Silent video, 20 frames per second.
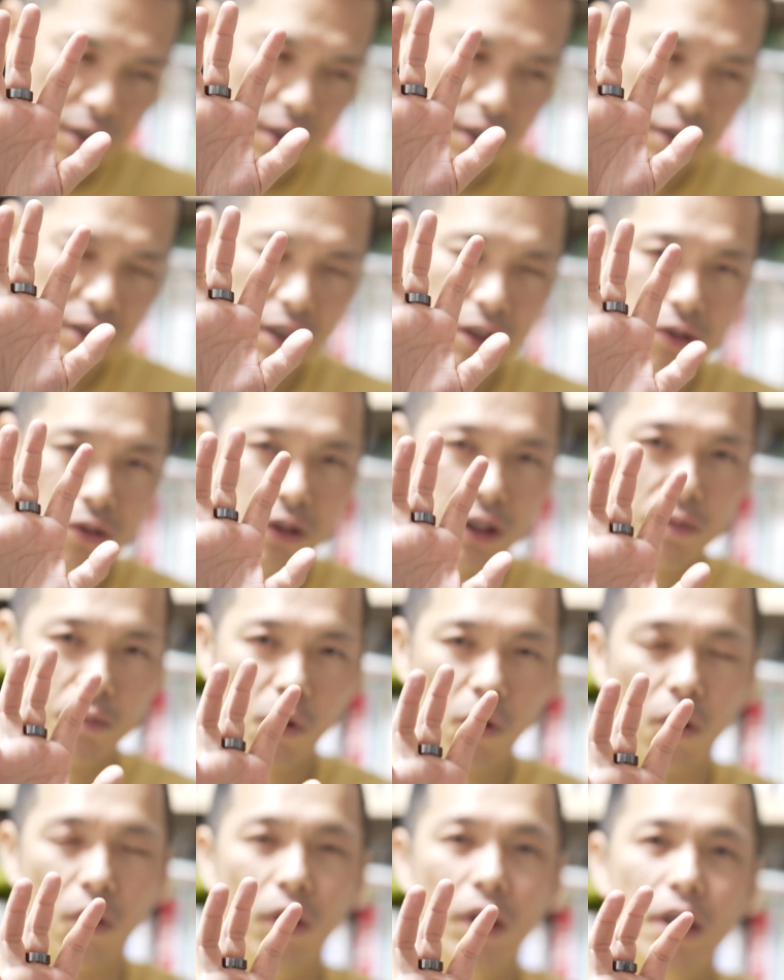てきた時
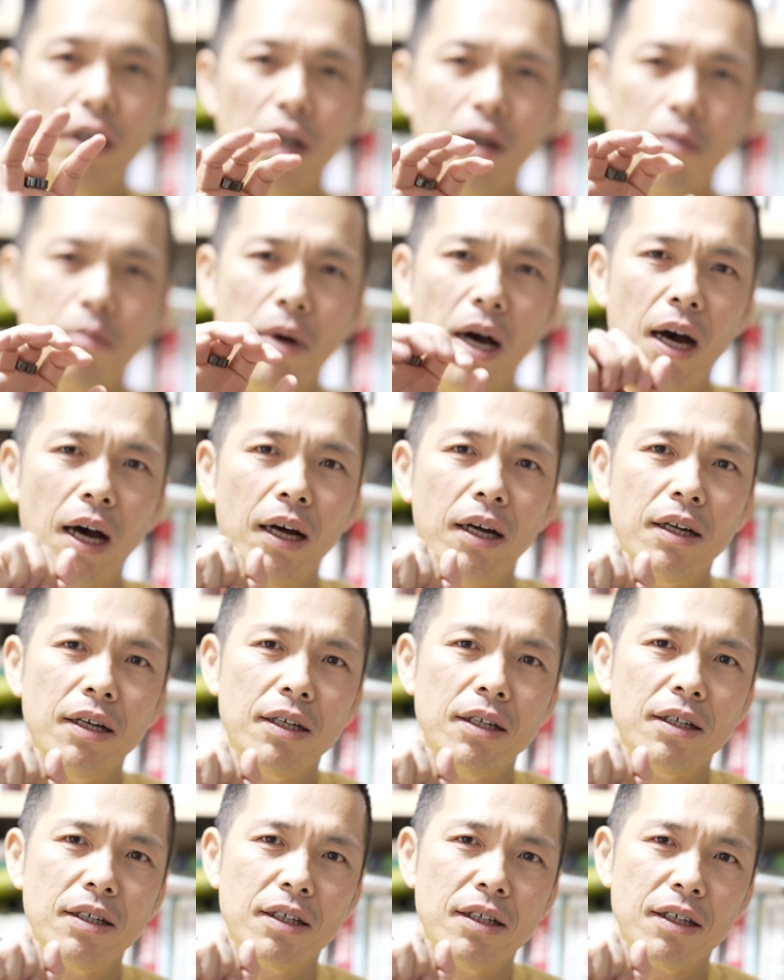もまあ
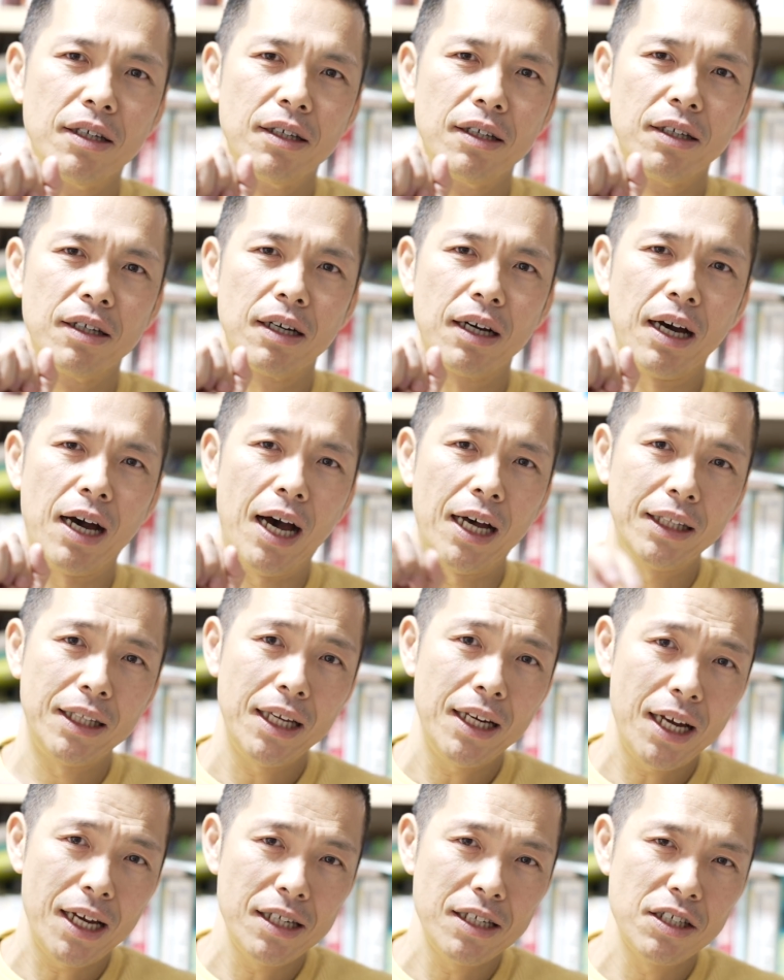勝
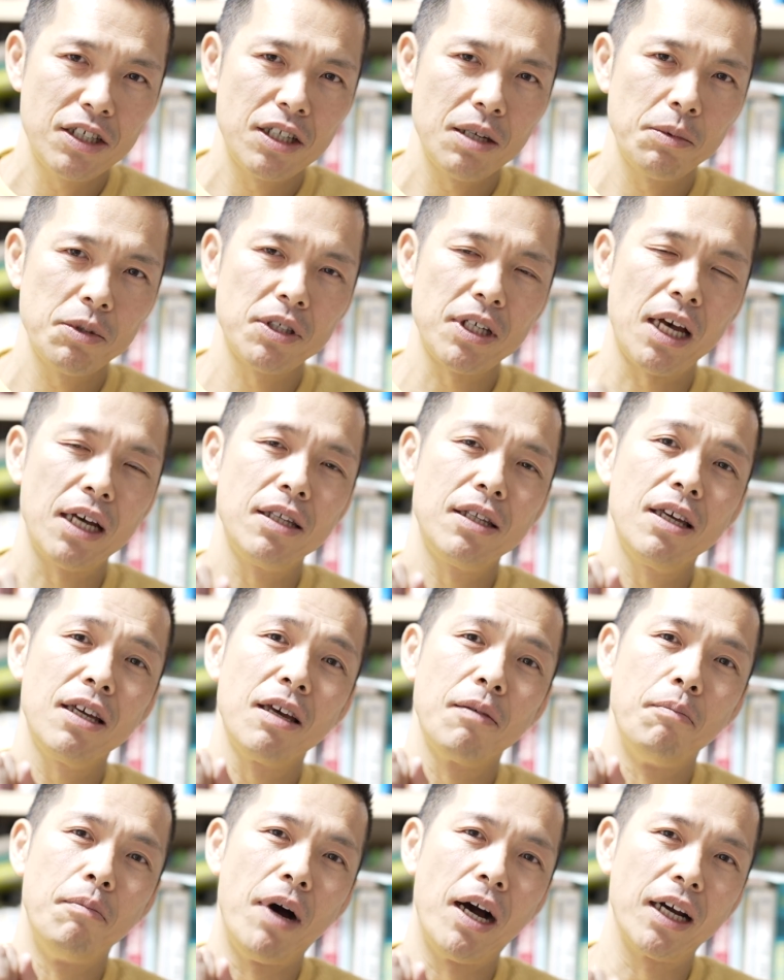てないにしても最低
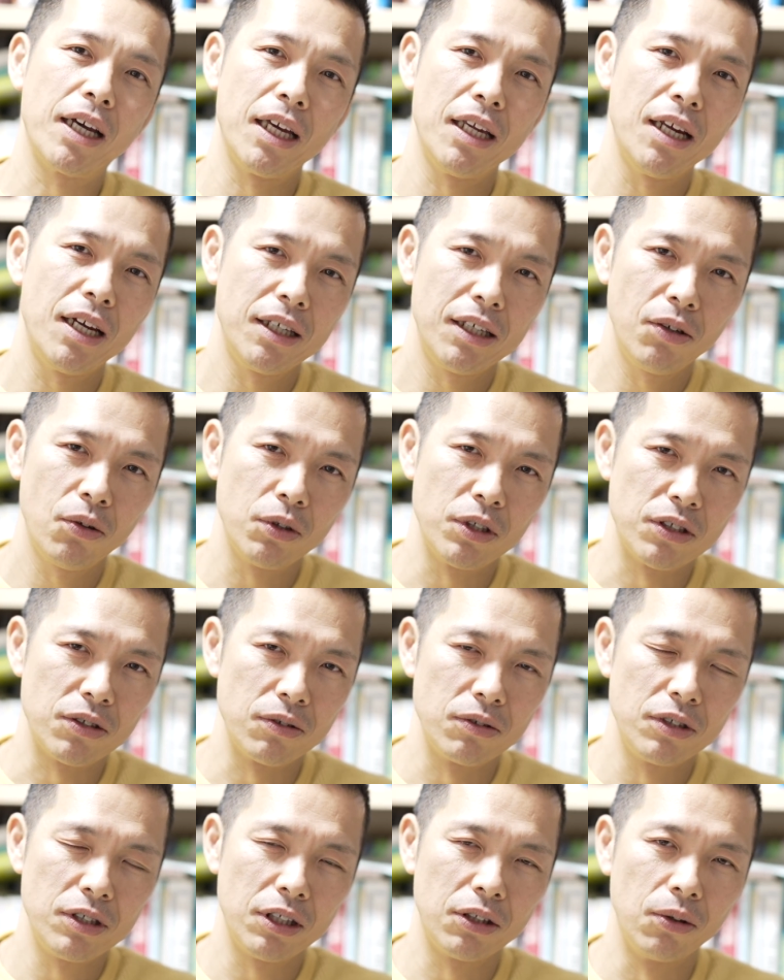限負けないようにす
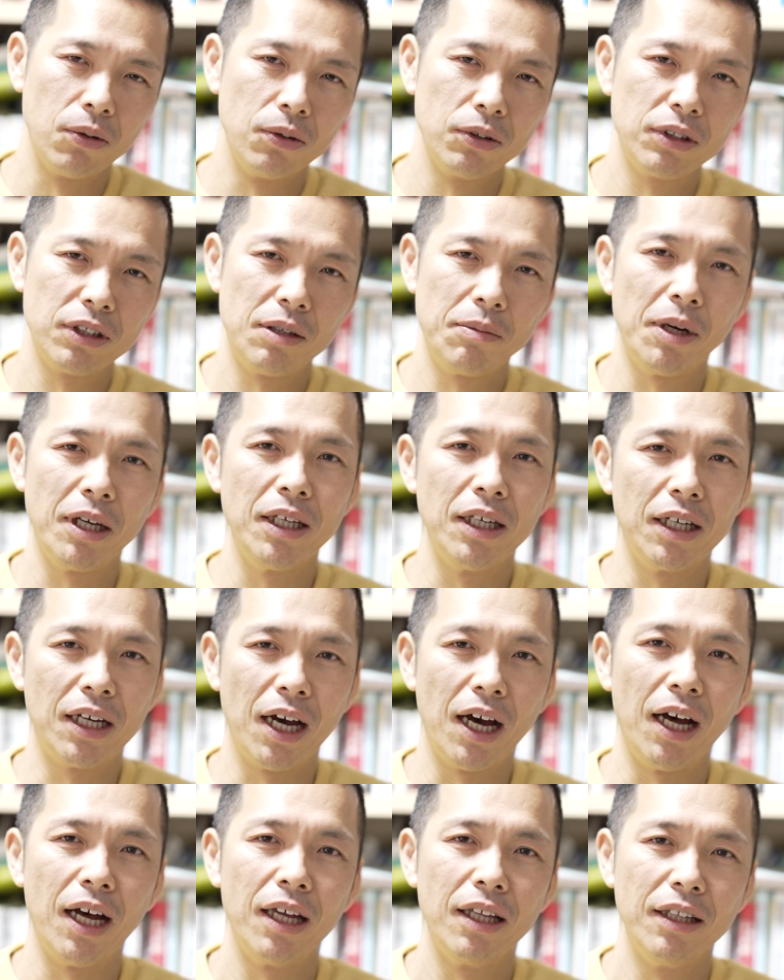るにはどうすればいい
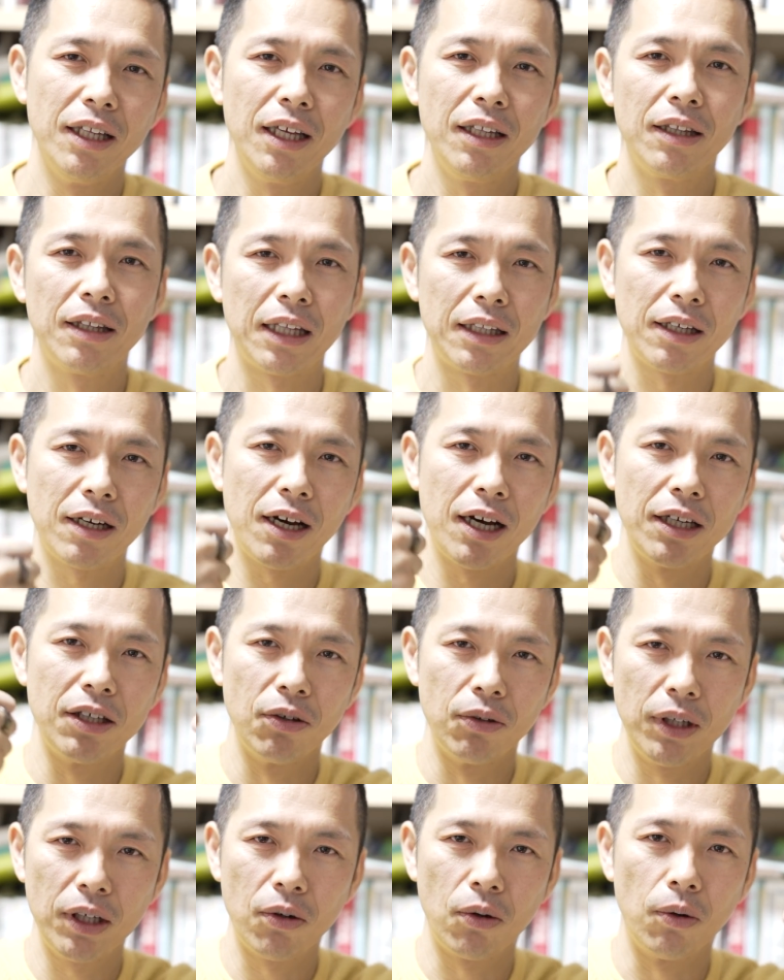か、ね、戦
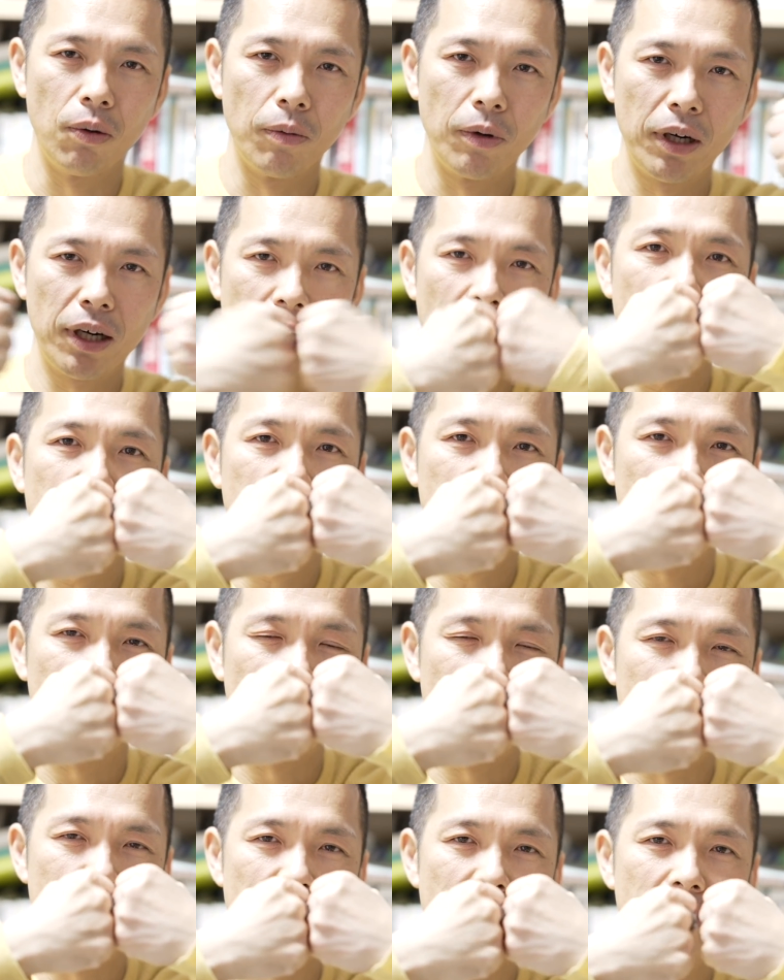いをねこうガンって
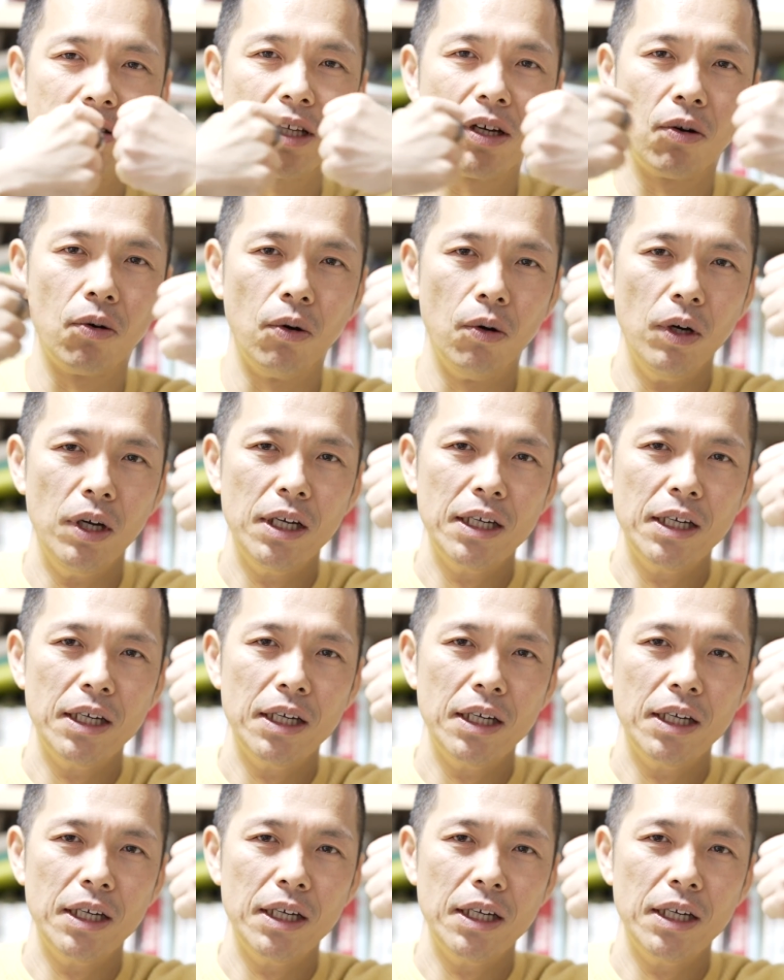なるんじゃなくてこ